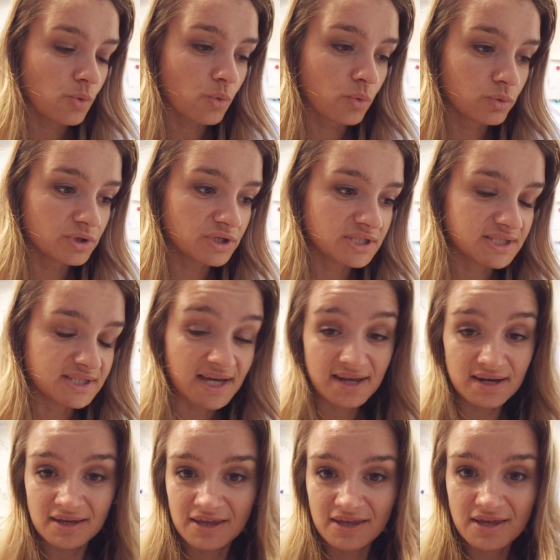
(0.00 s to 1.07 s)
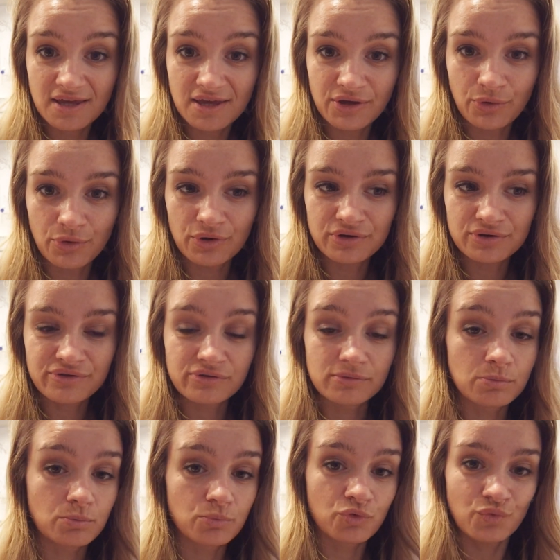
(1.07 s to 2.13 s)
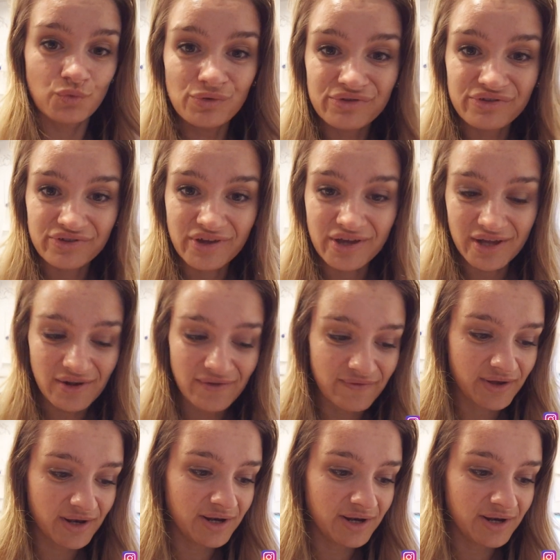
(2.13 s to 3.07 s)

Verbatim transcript: Und dann gehe ich heute zum Crew Sale,